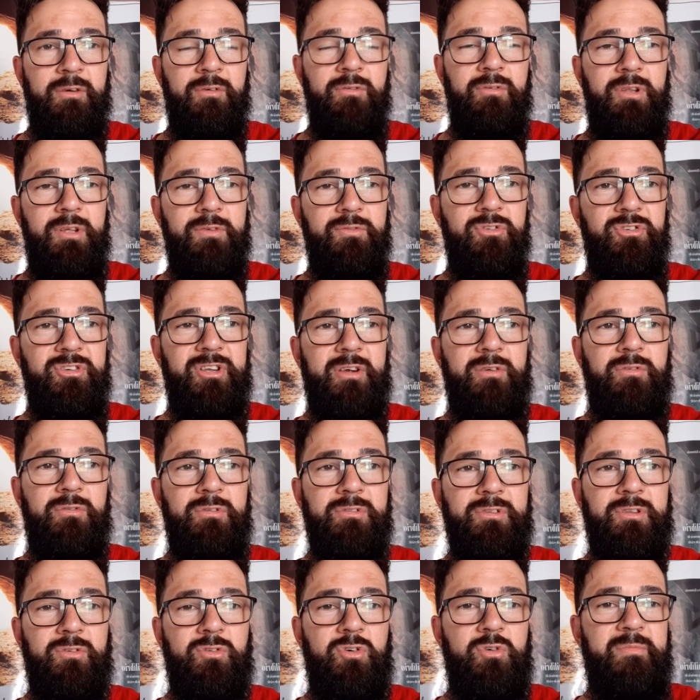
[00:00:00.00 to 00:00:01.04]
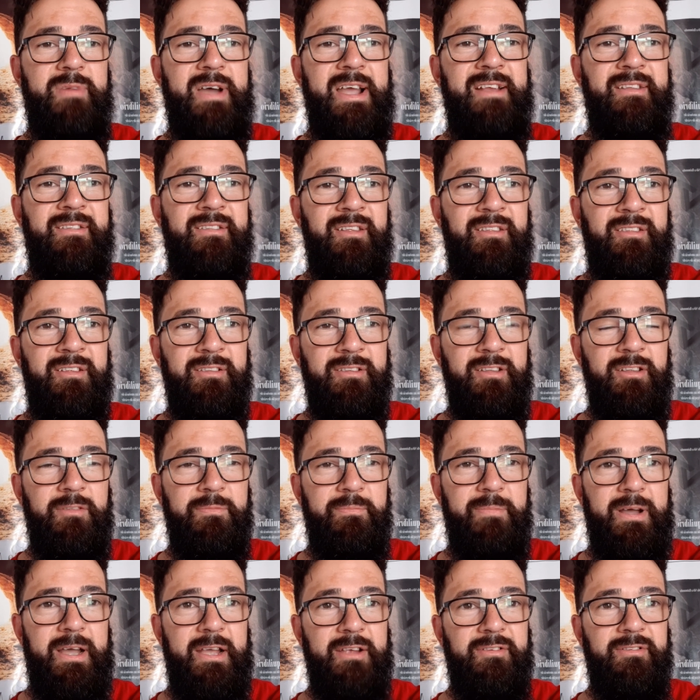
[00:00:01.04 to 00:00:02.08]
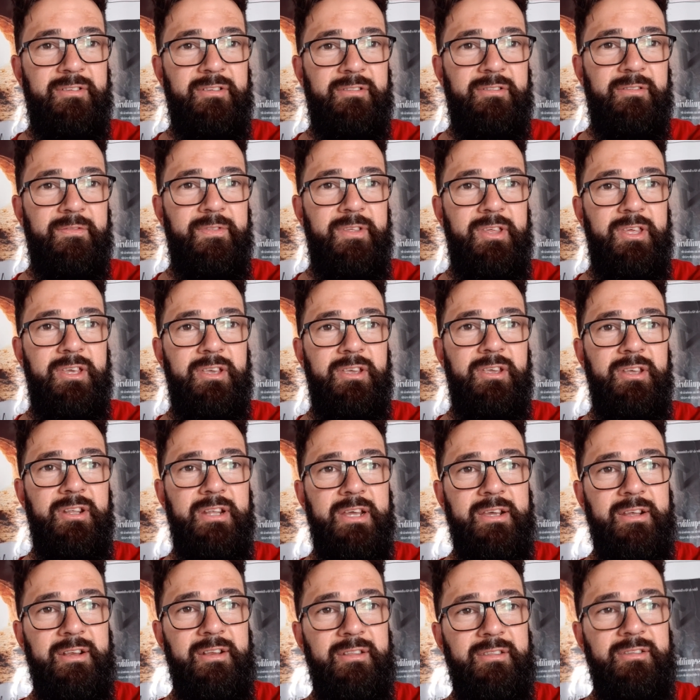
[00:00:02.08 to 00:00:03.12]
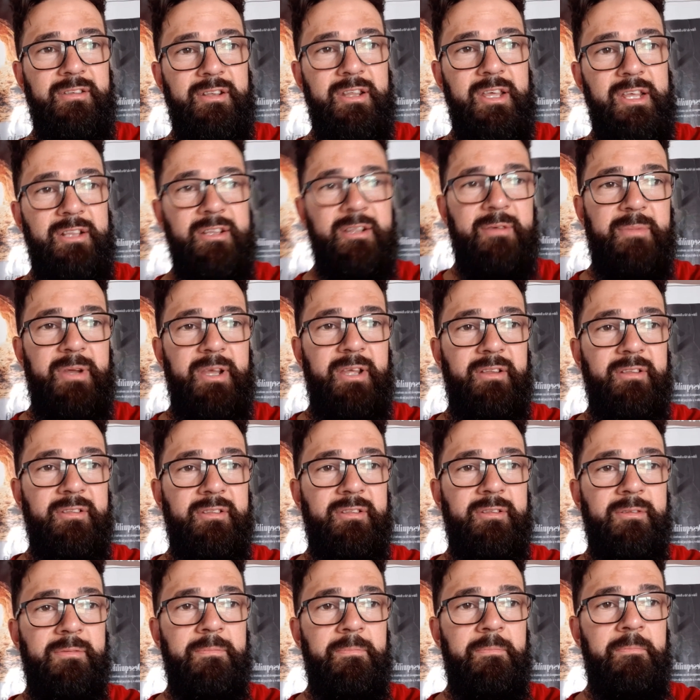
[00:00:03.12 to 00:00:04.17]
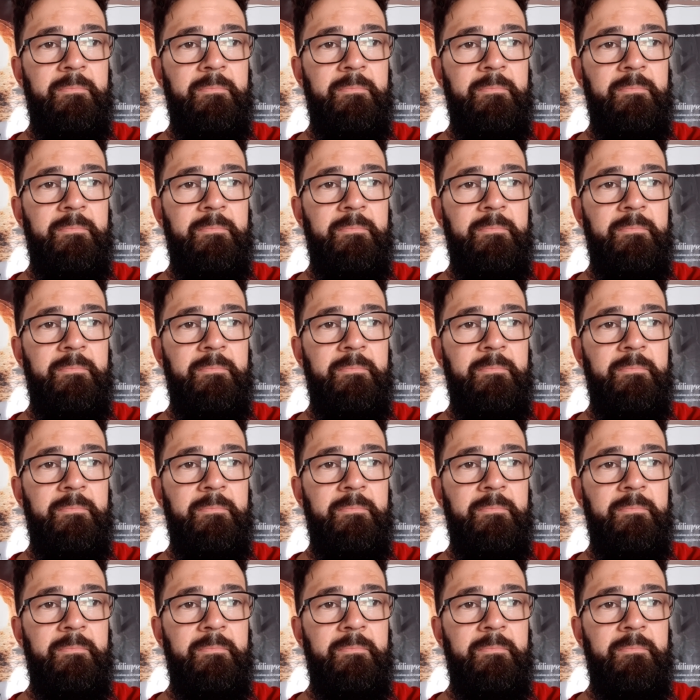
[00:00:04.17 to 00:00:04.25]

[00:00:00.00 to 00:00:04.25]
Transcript: O livro já conta com mais de 600 páginas e irá crescer ainda mais.